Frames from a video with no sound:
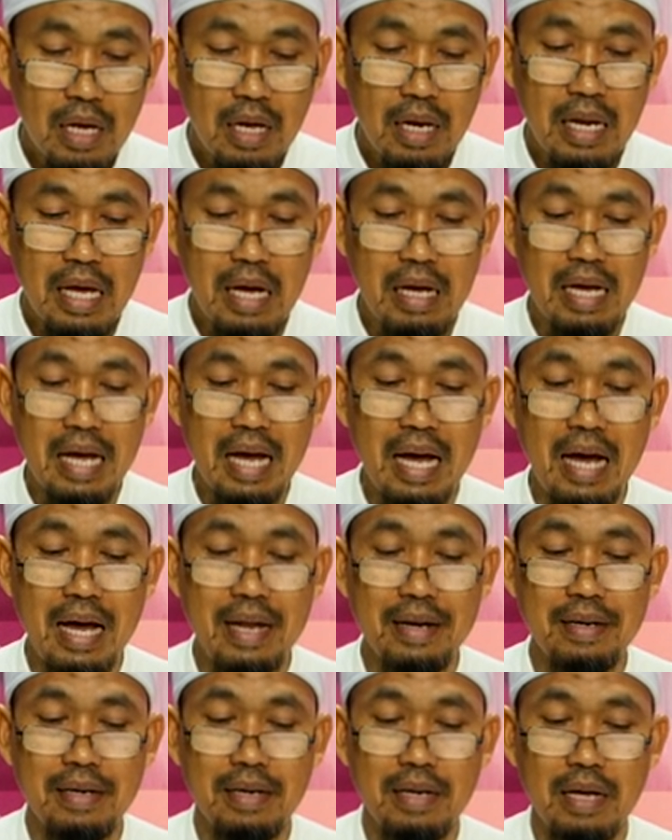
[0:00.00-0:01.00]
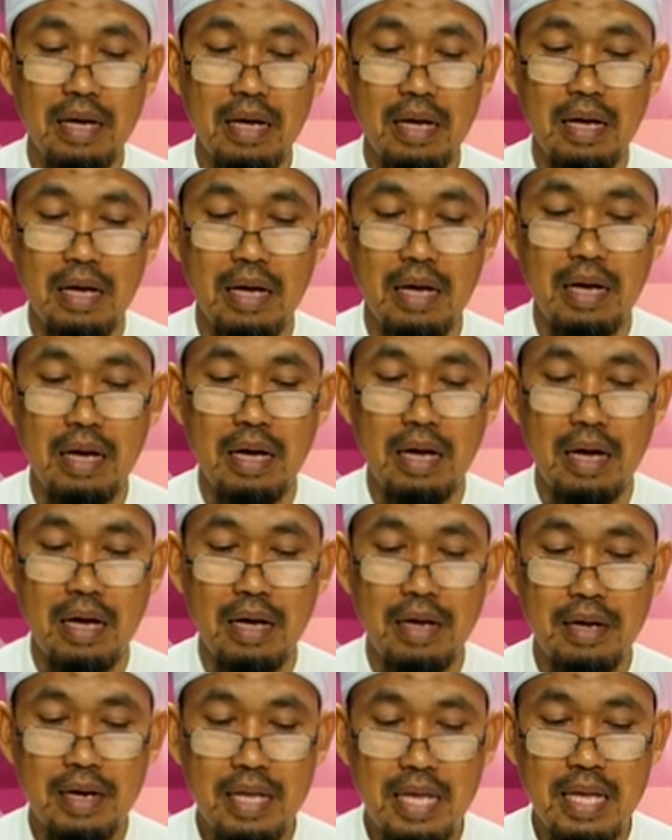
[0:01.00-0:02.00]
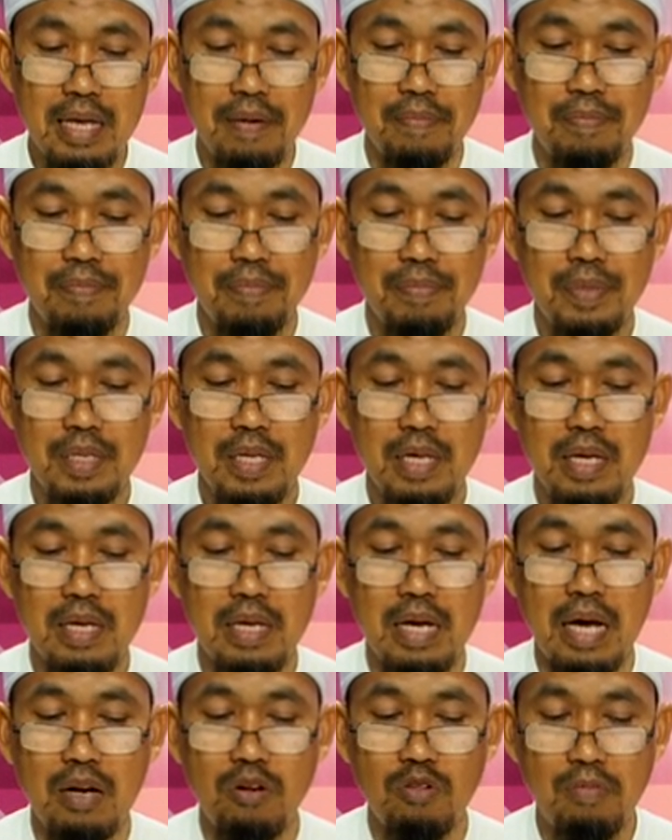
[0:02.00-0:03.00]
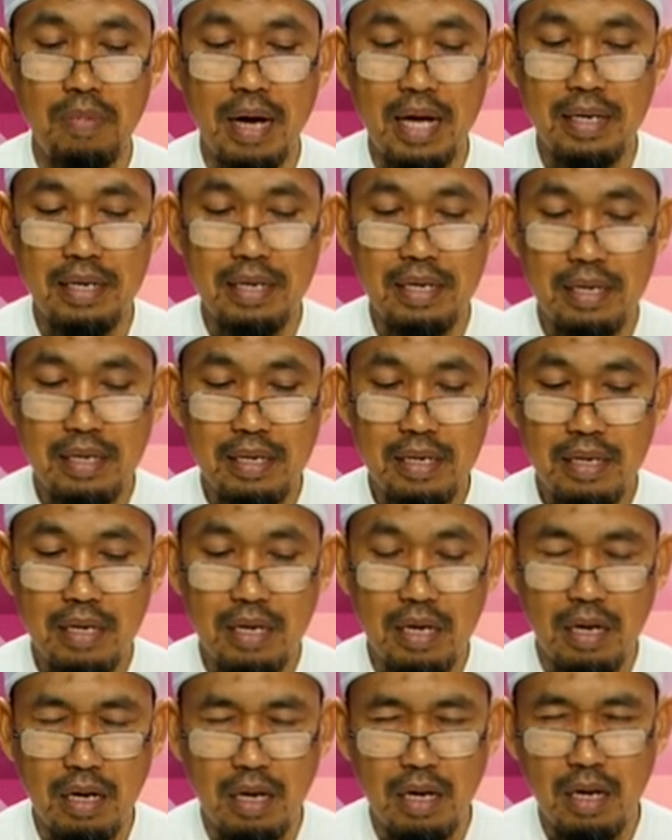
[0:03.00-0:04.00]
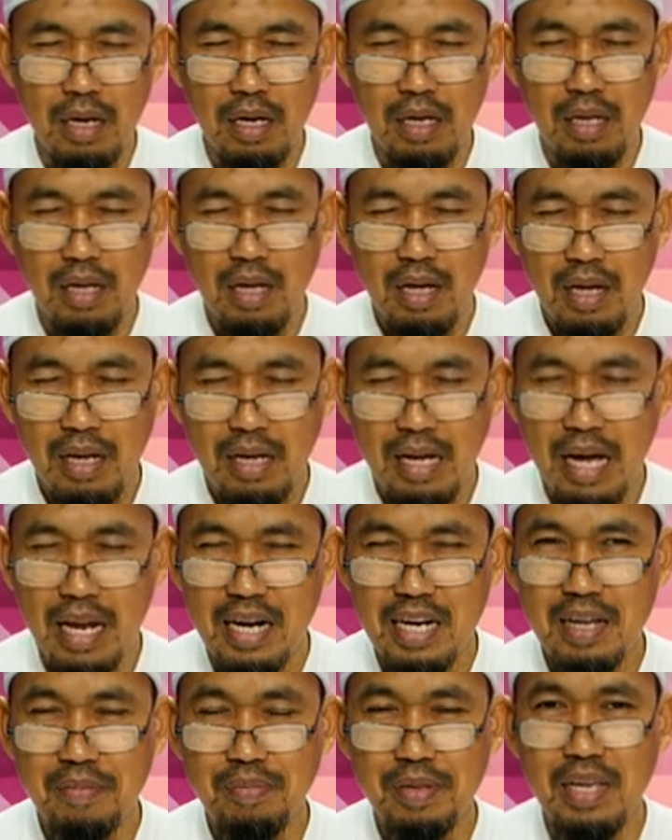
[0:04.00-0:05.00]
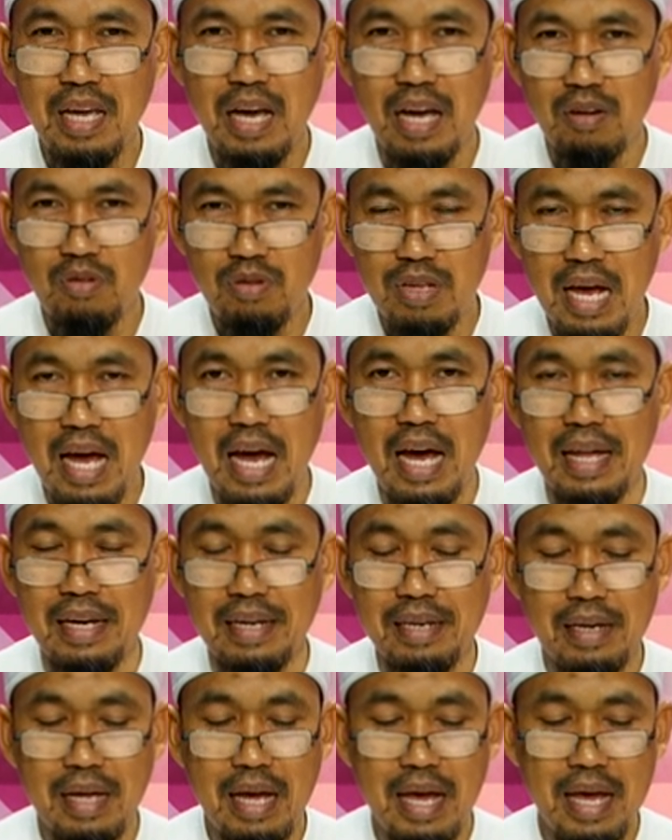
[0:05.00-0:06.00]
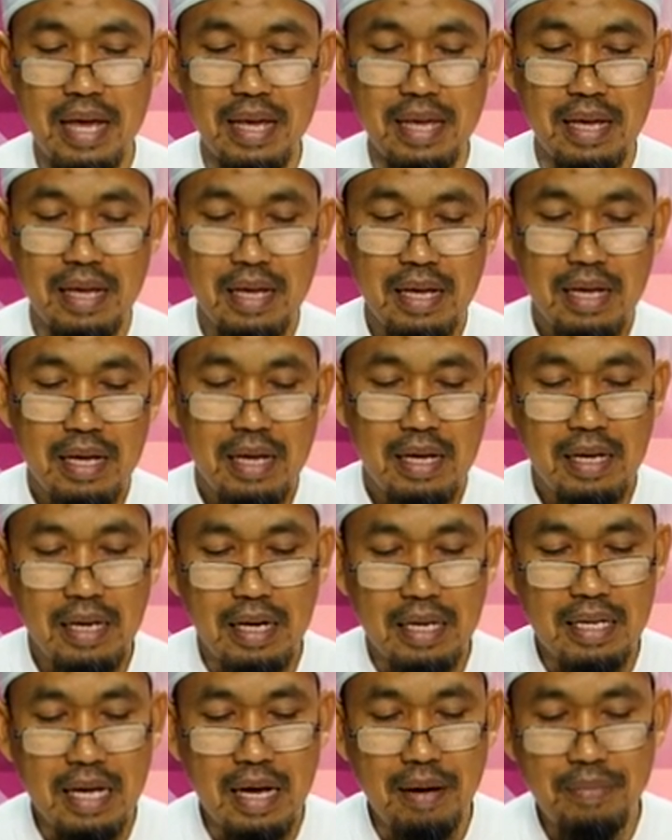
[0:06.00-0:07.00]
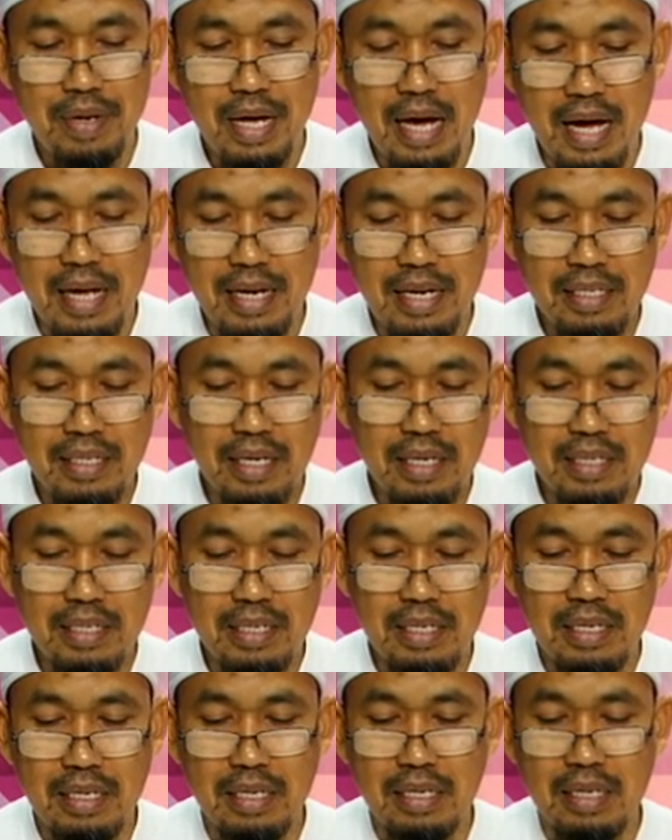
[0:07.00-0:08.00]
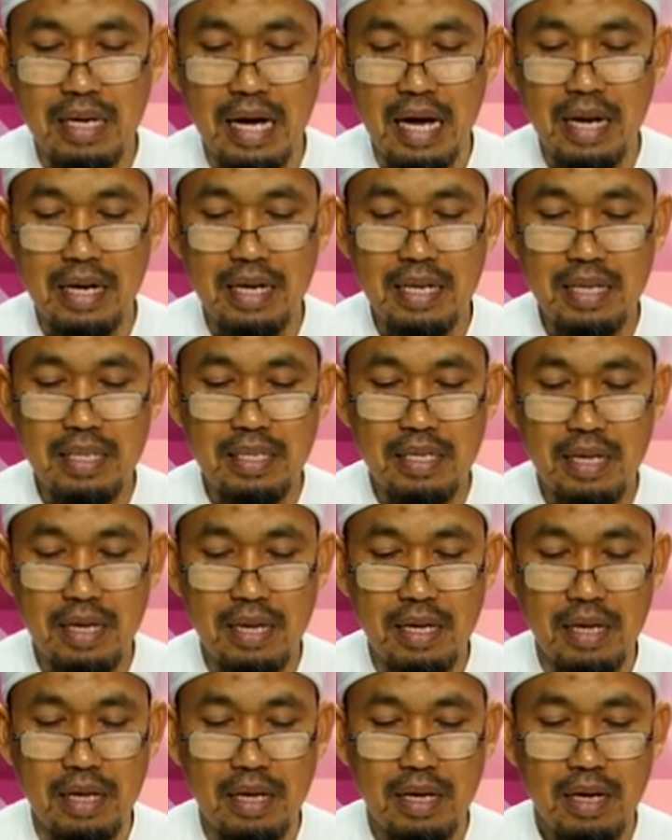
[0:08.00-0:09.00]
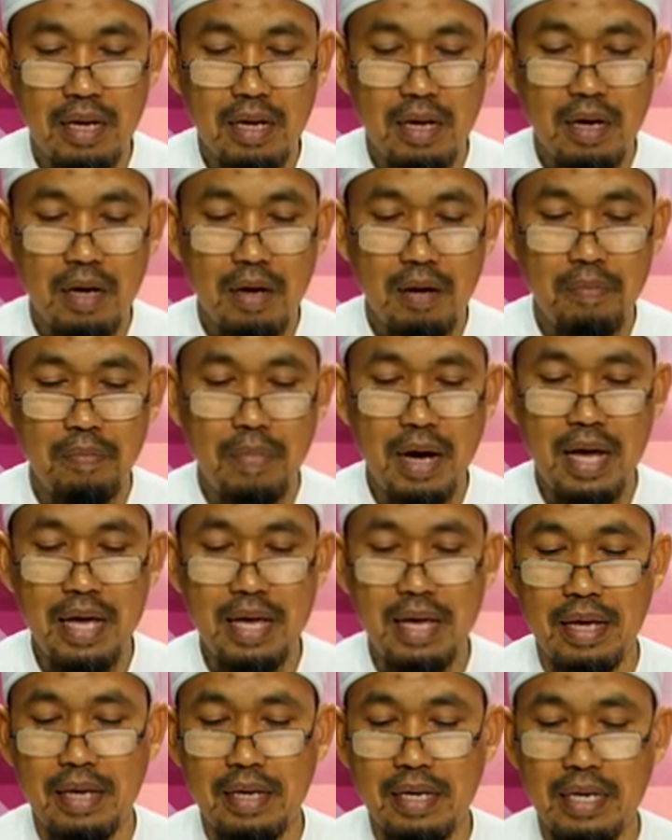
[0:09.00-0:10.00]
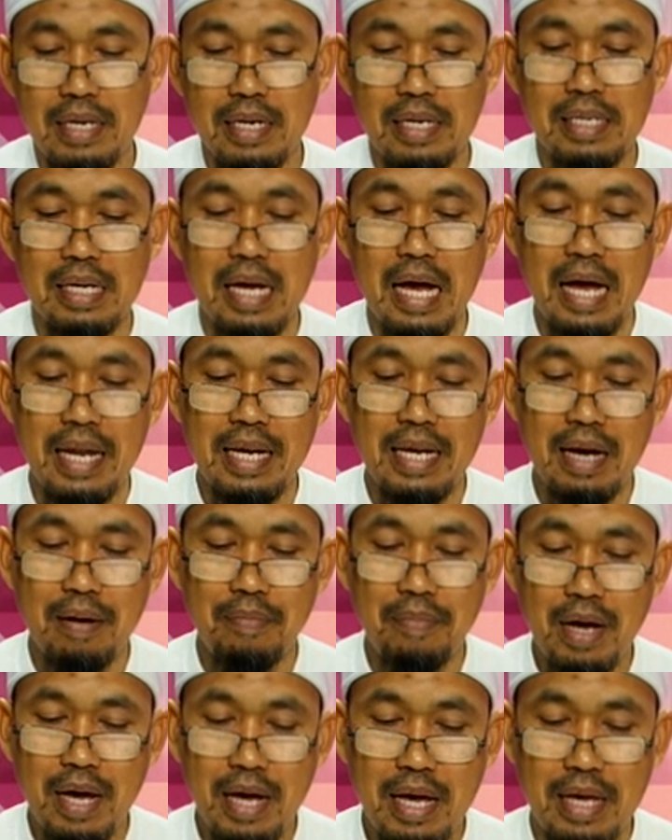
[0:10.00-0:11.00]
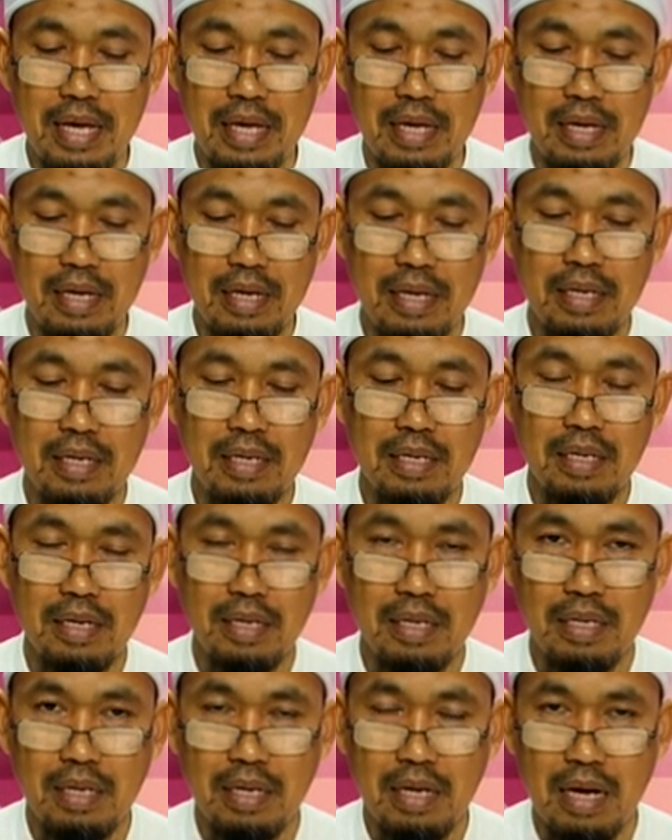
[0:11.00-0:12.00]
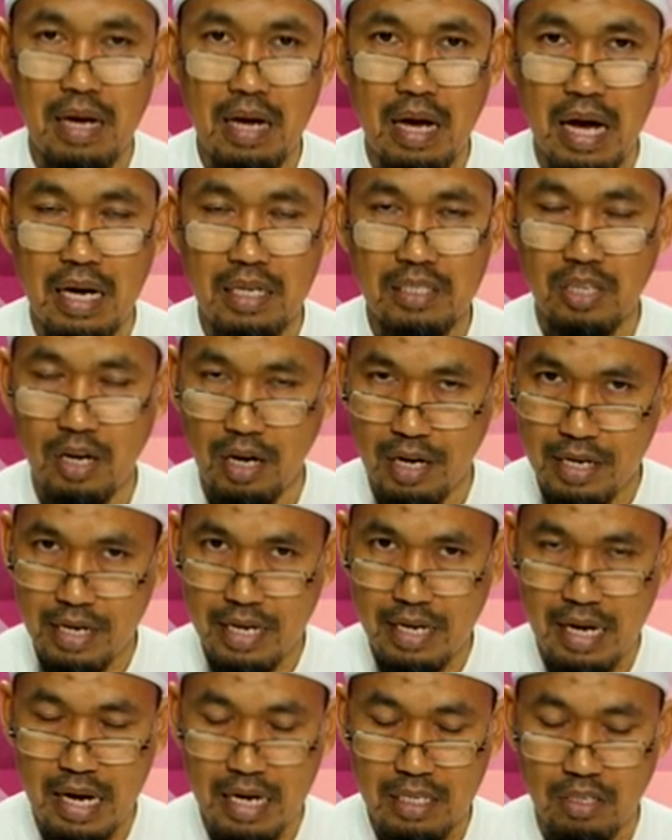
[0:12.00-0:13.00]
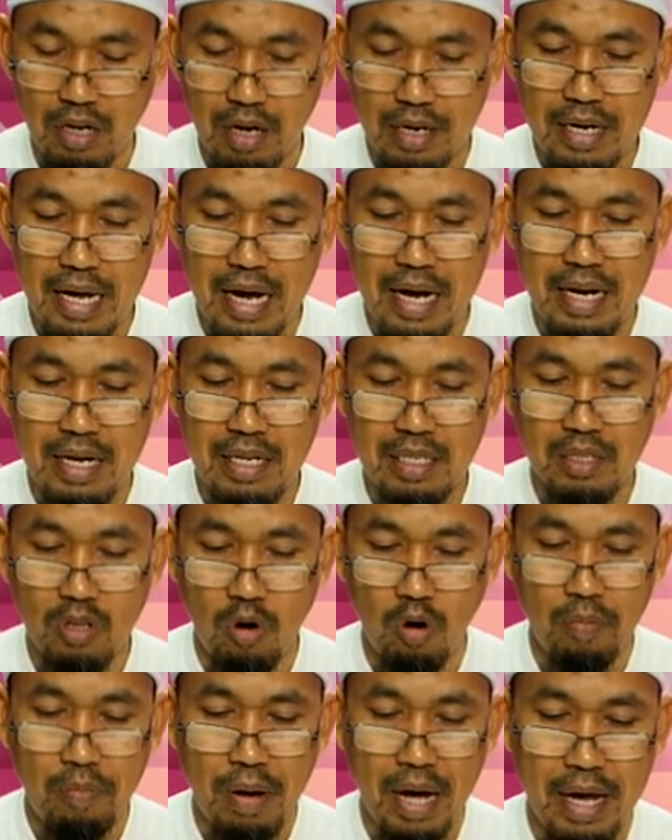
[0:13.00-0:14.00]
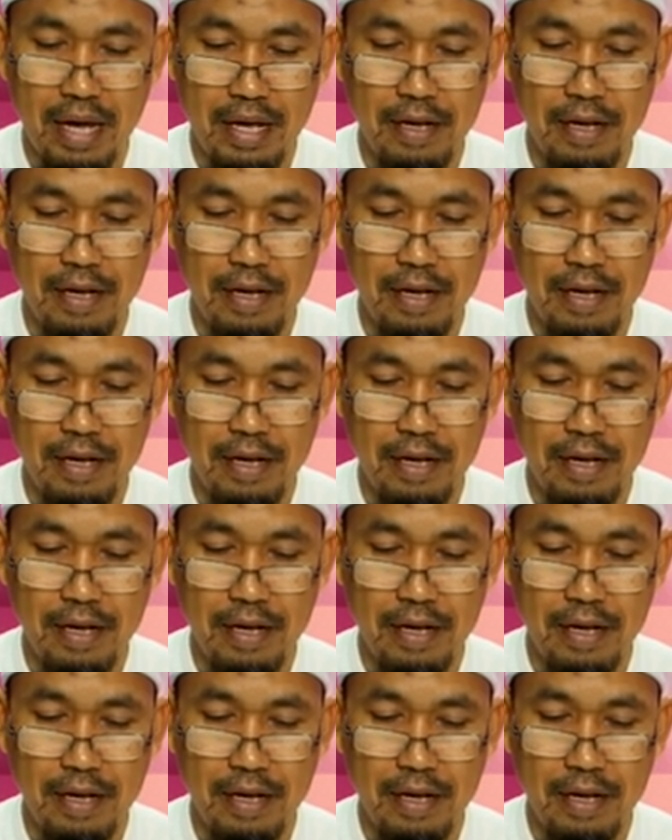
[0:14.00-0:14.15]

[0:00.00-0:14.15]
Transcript: และการรีบที่อนุญาตให้กระทำได้นั้นก็คือการรีบที่ไม่เกิดการนำให้อักษรหนึ่งอักษรใดนั้นตกไป